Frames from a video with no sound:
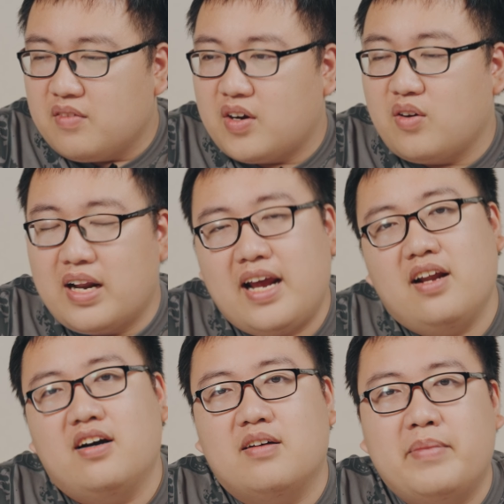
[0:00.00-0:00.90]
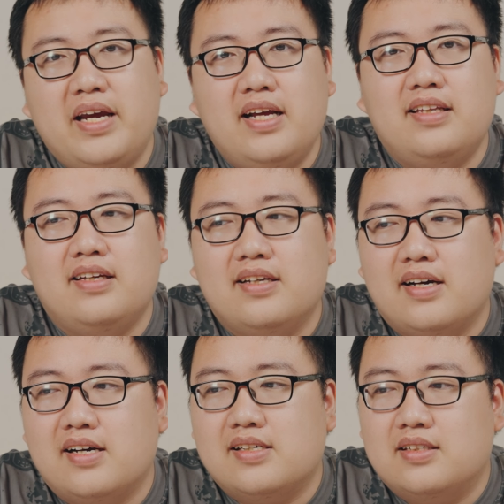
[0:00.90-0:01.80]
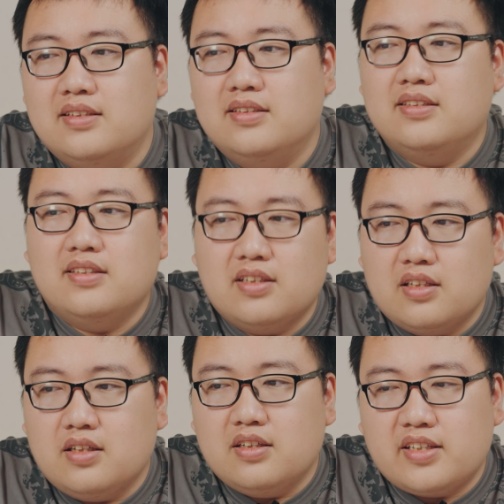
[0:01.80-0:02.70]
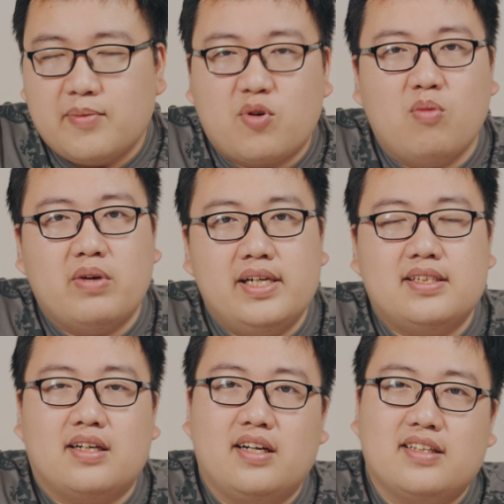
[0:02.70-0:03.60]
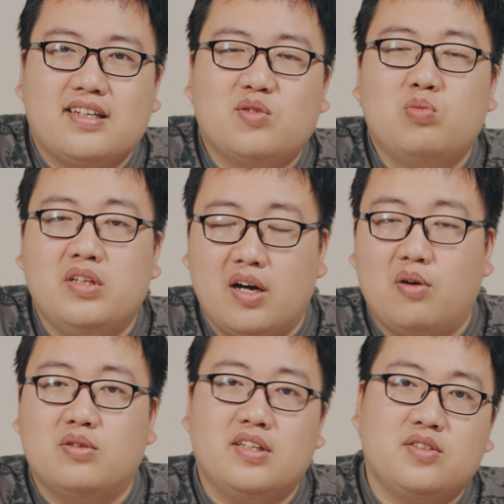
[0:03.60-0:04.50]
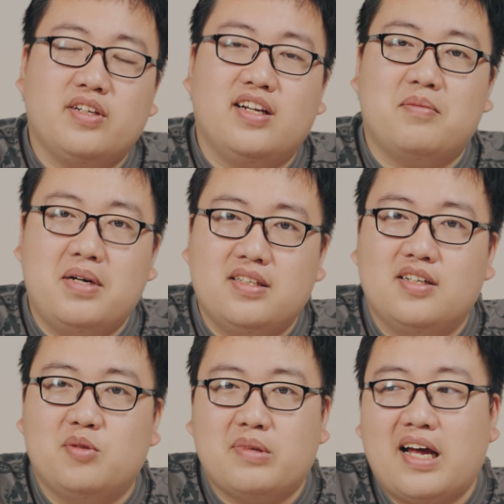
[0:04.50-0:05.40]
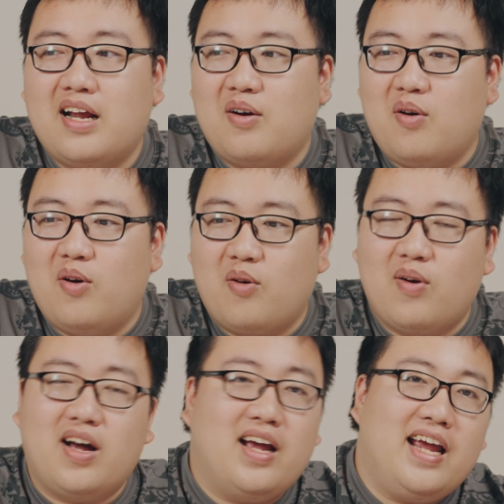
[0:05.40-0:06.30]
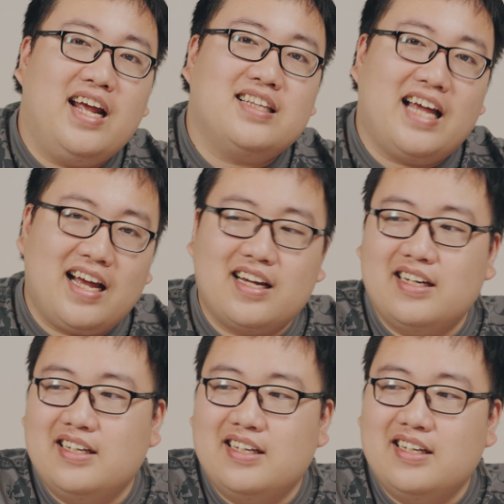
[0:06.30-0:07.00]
Và có lẽ là ở Mỹ thì Tim Cook nghĩ rằng là người ta dùng nhiều, thế cho nên là bây giờ chúng ta đã có quả AirTag